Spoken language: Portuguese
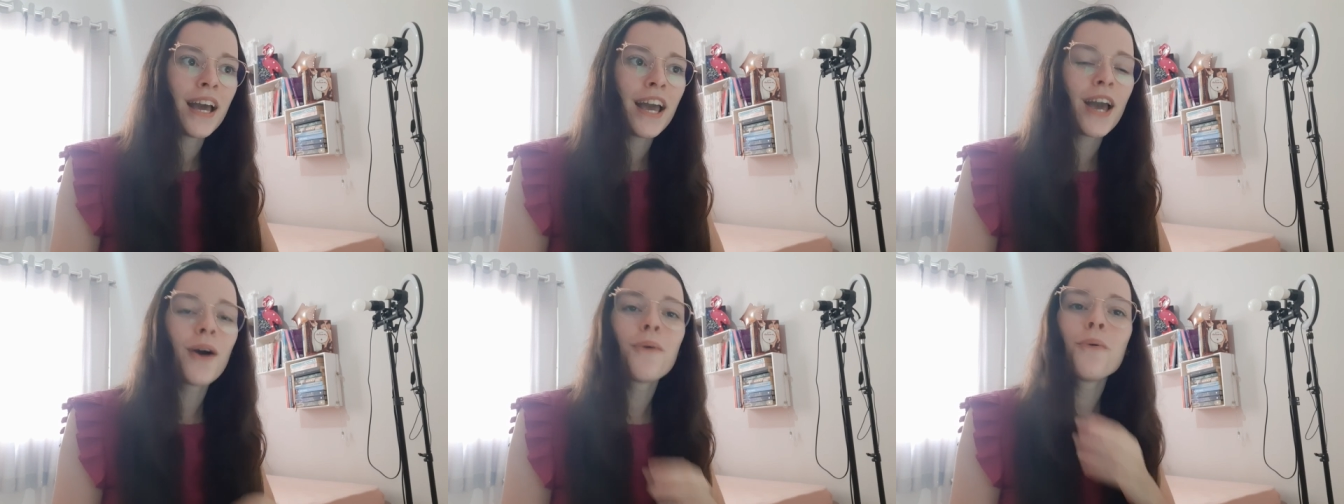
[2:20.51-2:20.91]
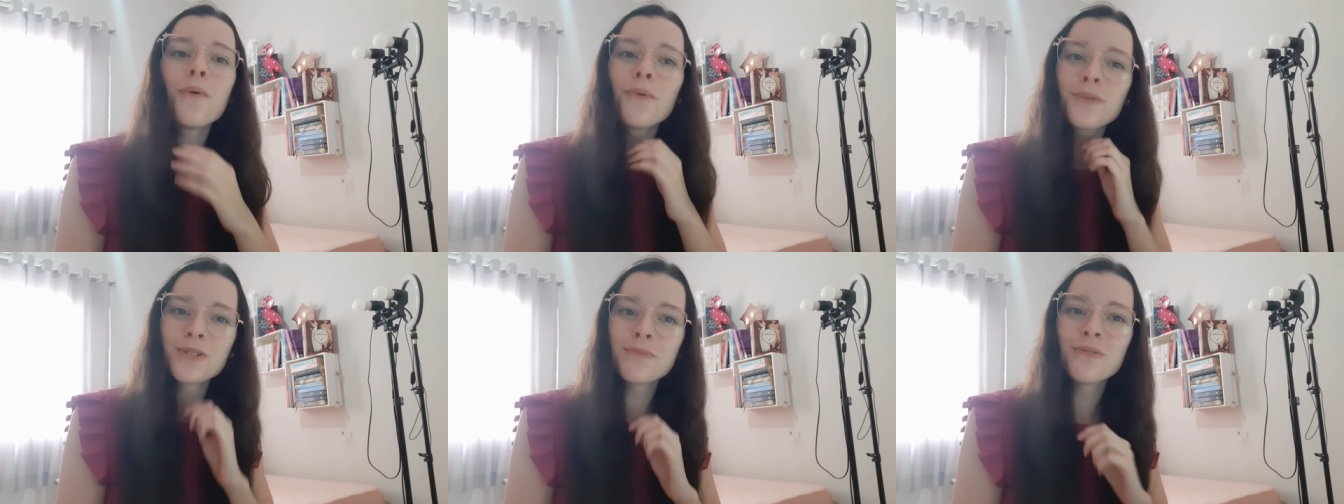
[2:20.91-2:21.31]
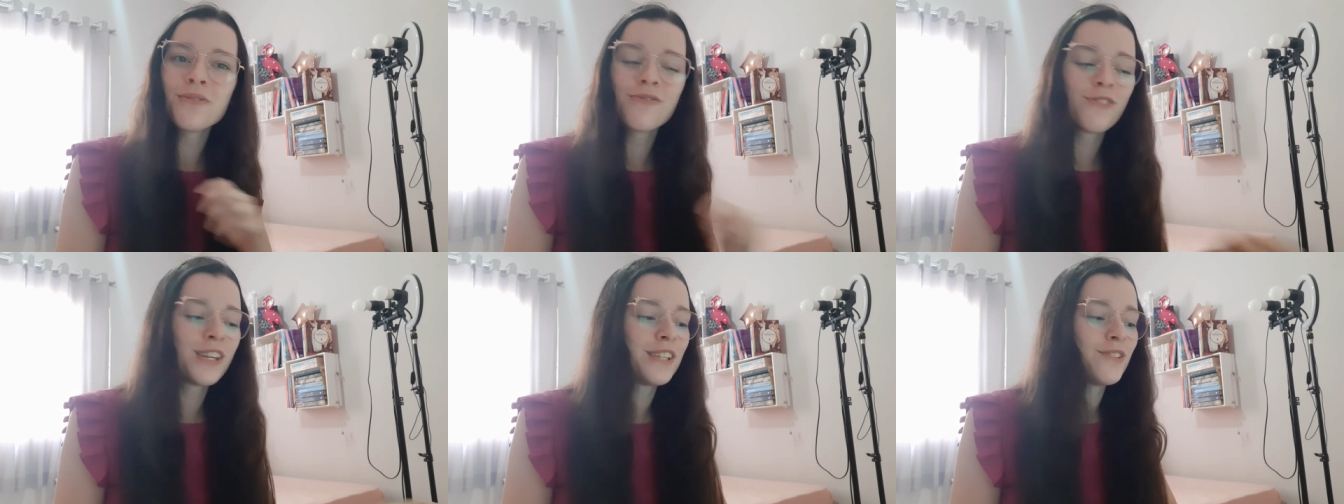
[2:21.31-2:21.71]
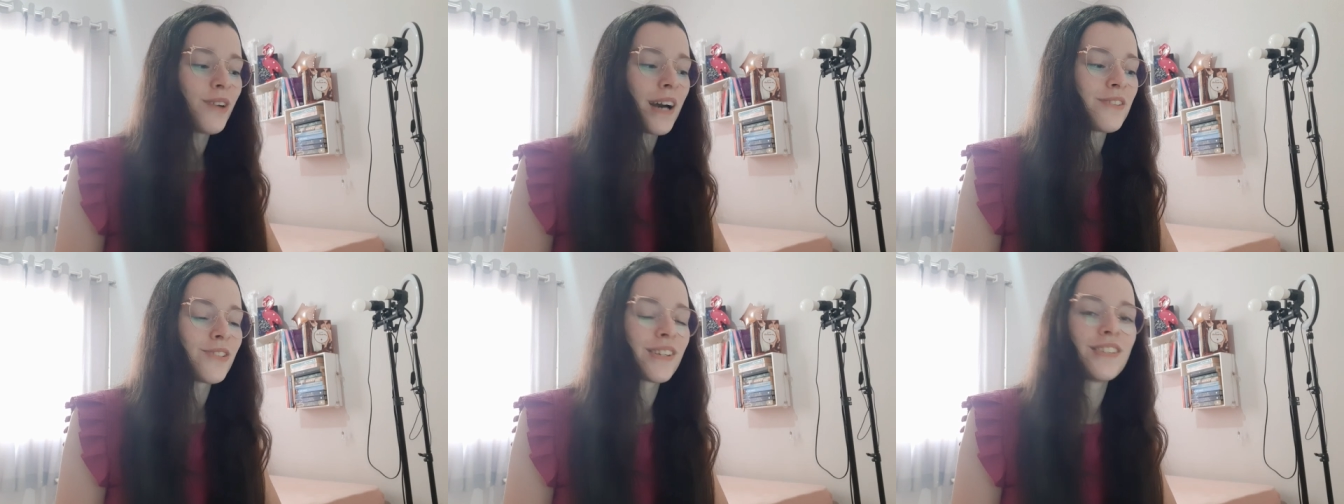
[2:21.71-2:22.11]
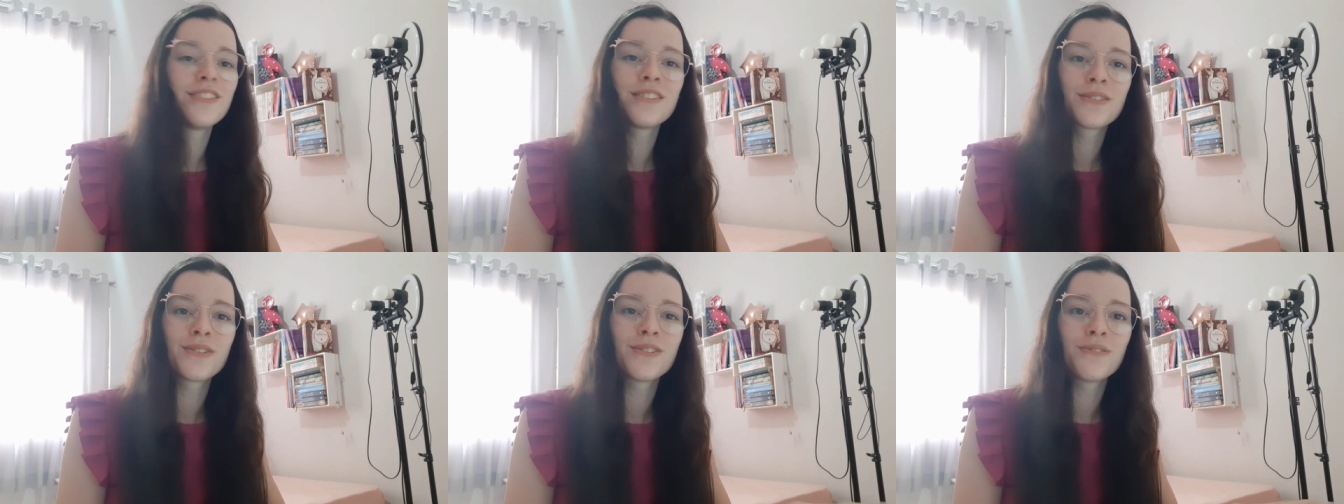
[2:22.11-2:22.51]
é o último vídeo, eu acho que, de
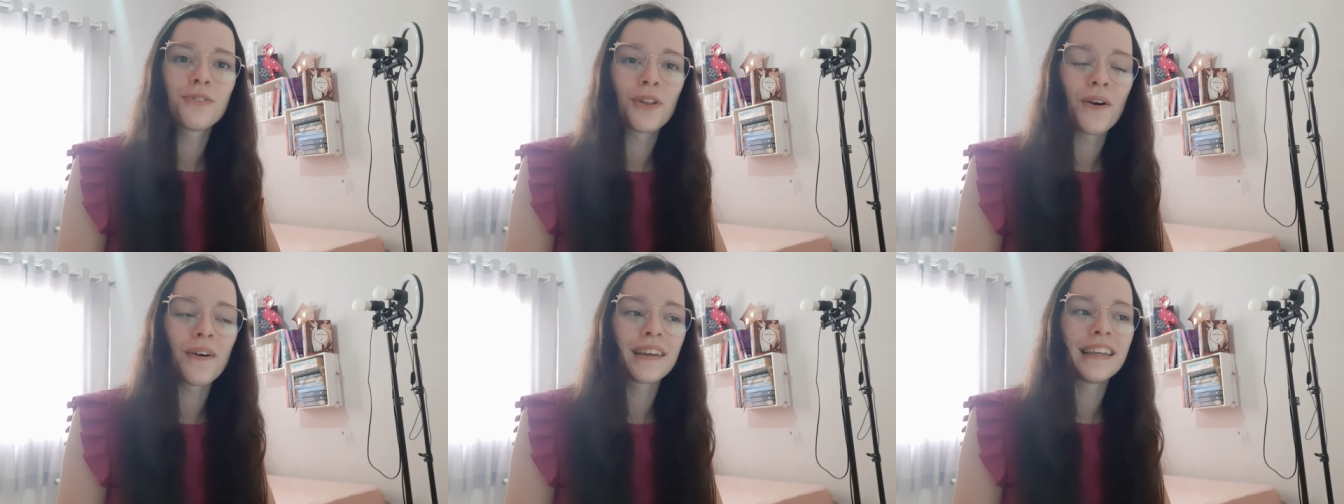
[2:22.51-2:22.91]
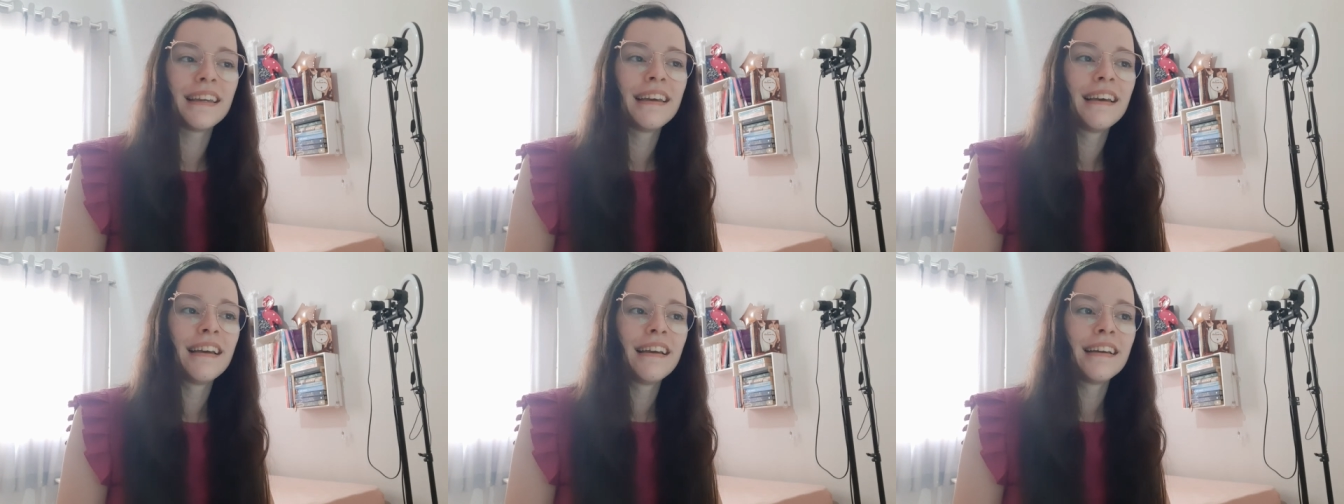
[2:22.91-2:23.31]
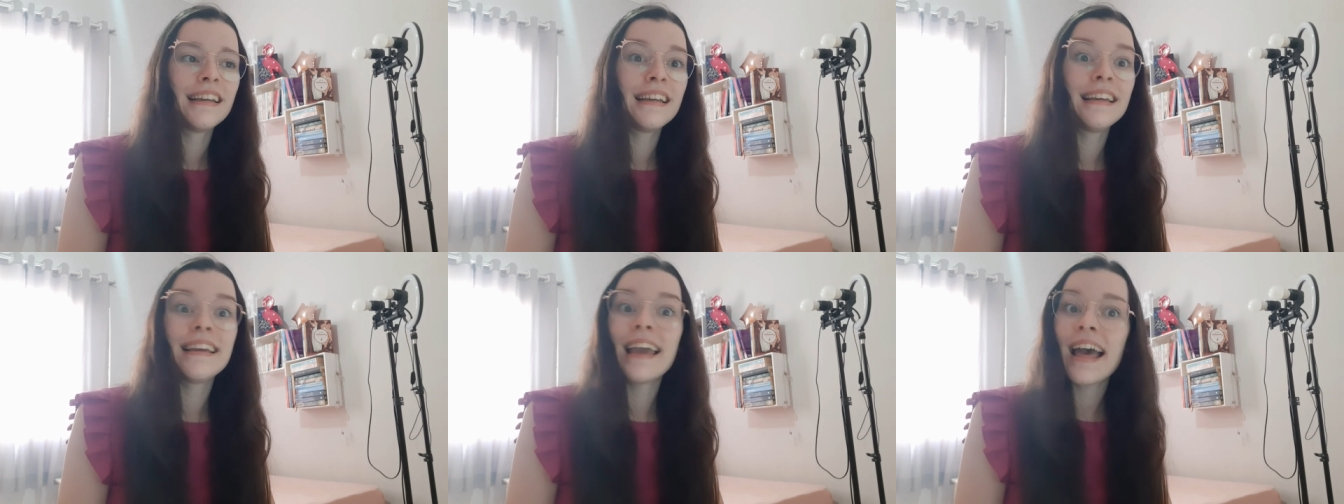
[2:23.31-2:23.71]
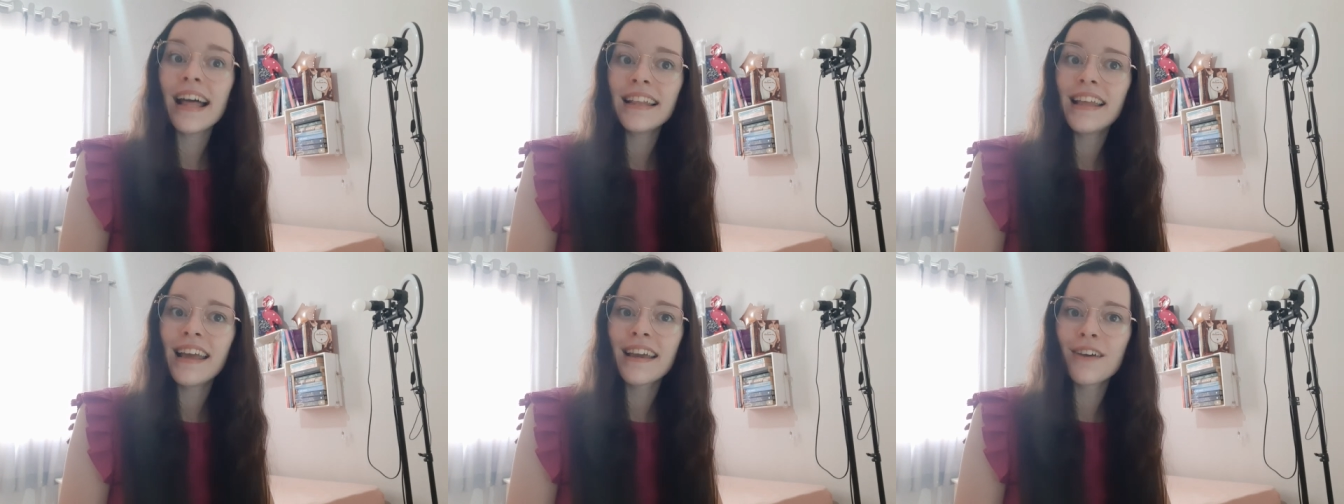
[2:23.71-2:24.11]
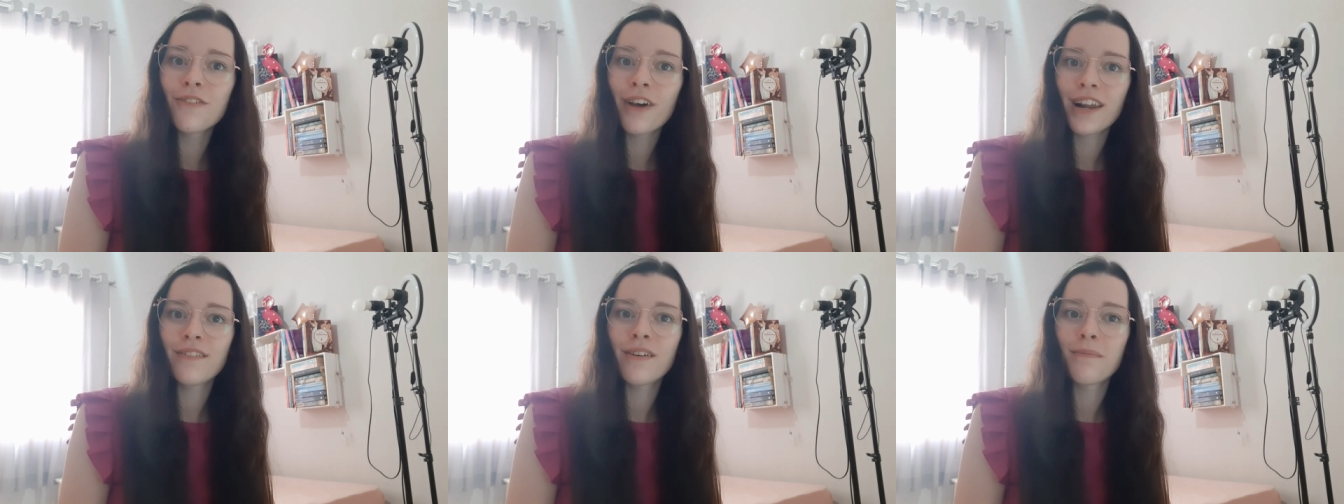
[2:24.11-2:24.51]
estúdio vlog em EAD que eu
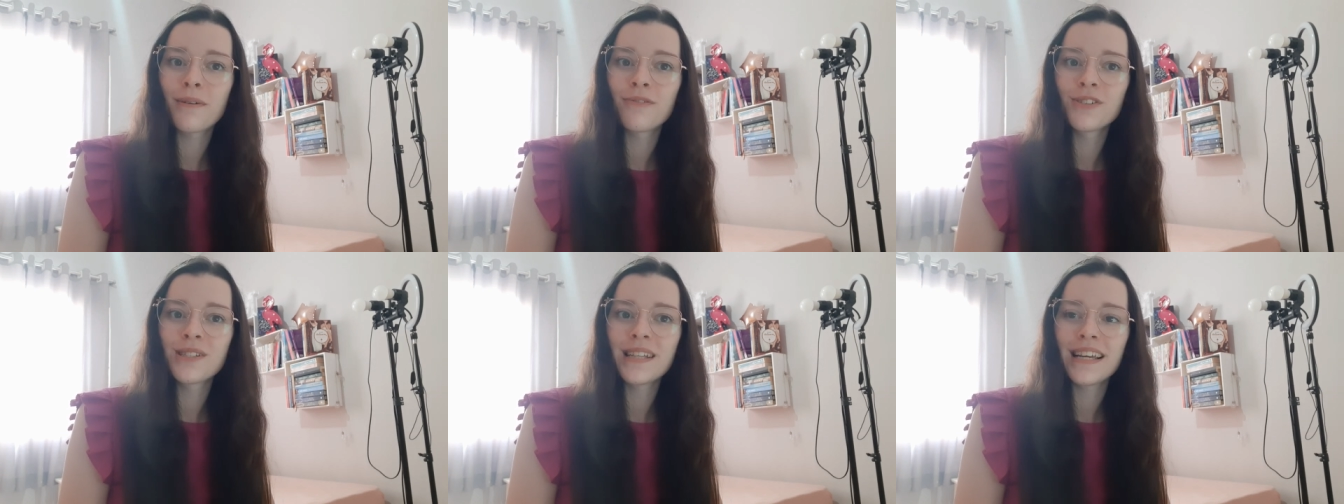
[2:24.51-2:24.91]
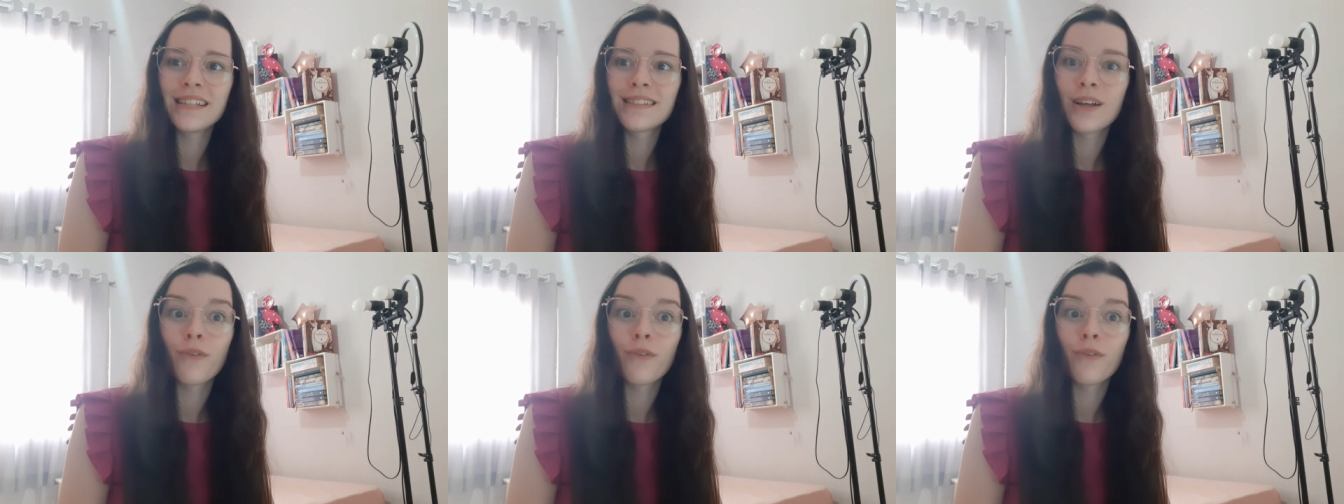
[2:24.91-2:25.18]
vou gravar para vocês.